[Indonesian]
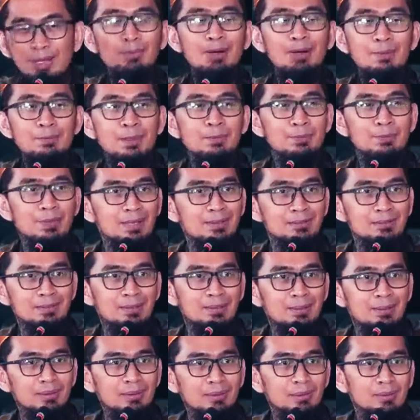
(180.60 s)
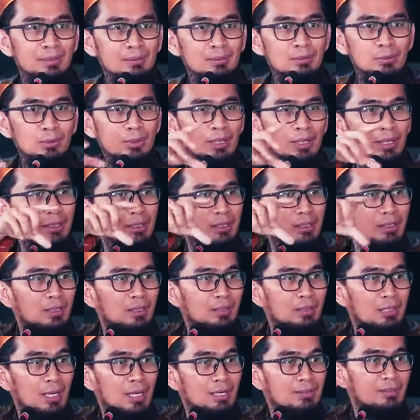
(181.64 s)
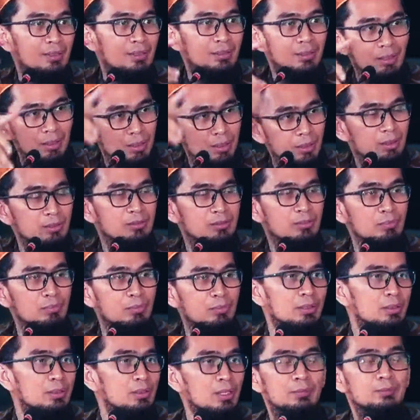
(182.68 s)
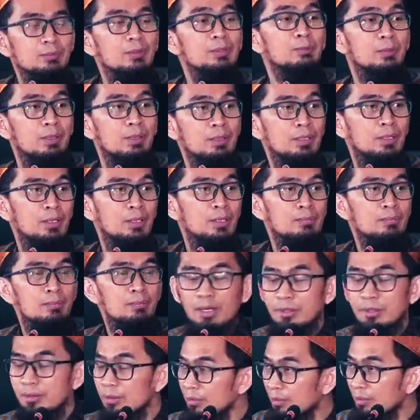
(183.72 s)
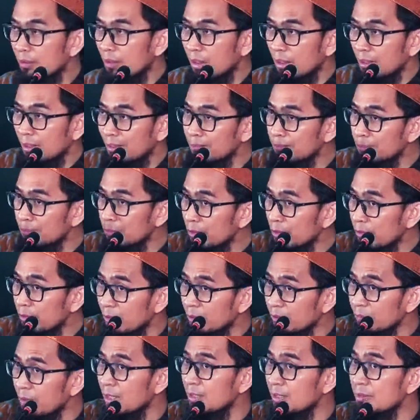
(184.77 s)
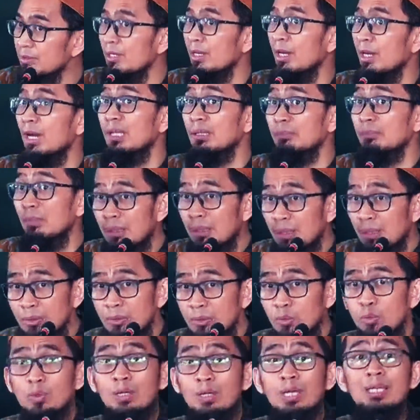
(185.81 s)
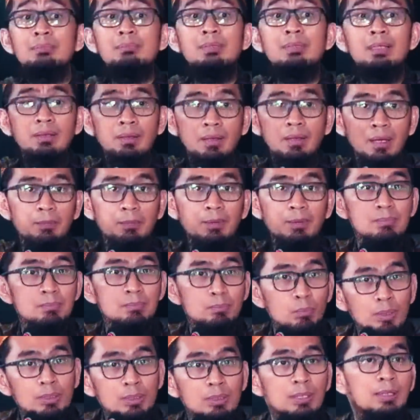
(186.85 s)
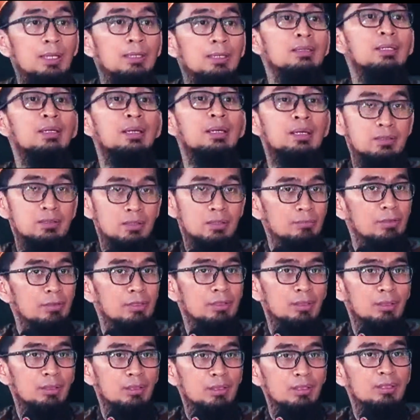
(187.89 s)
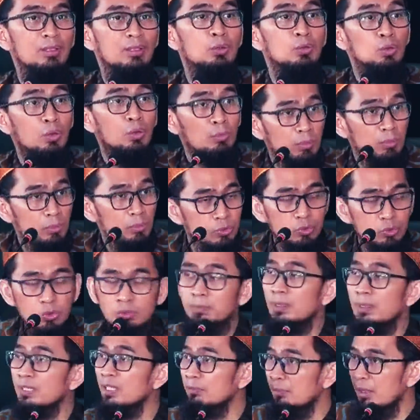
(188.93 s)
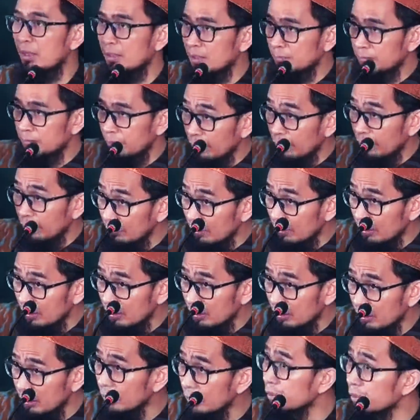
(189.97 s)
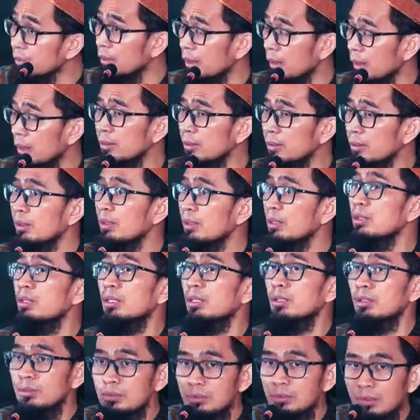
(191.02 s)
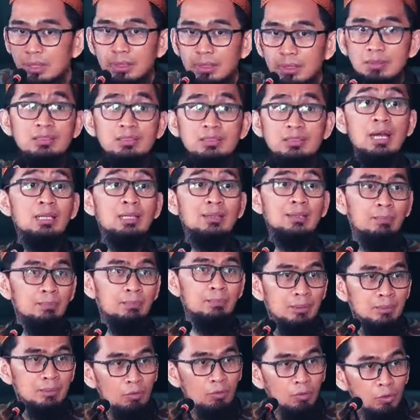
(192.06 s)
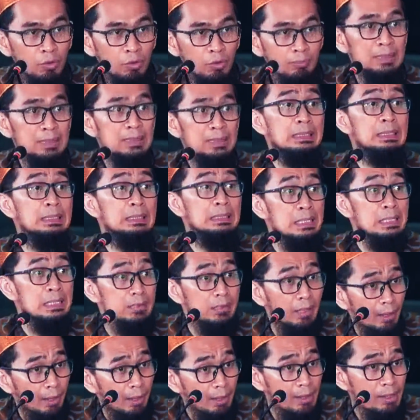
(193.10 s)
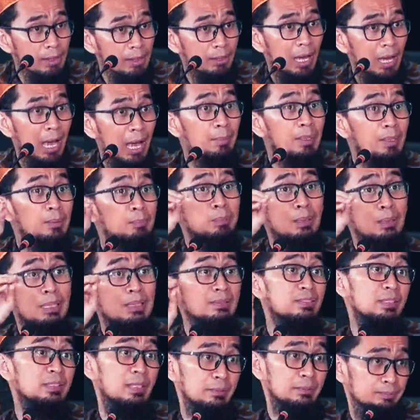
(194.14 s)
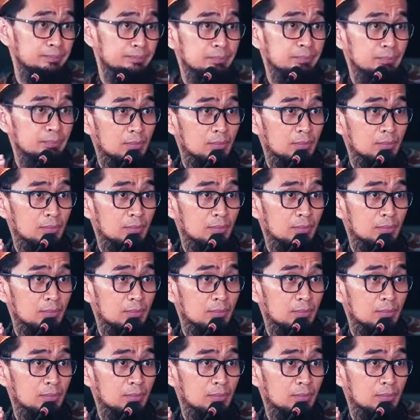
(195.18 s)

emang nggak apa-apa biasa dibuka di tas ada cermin nggak apa-apa makanya orang Arab punya peribahasa almaratu kalmirah perempuan lekat dengan cermin untuk menunjuk pada makna pertama keindahan kedua senang tampil terhormat ketiga amat perasa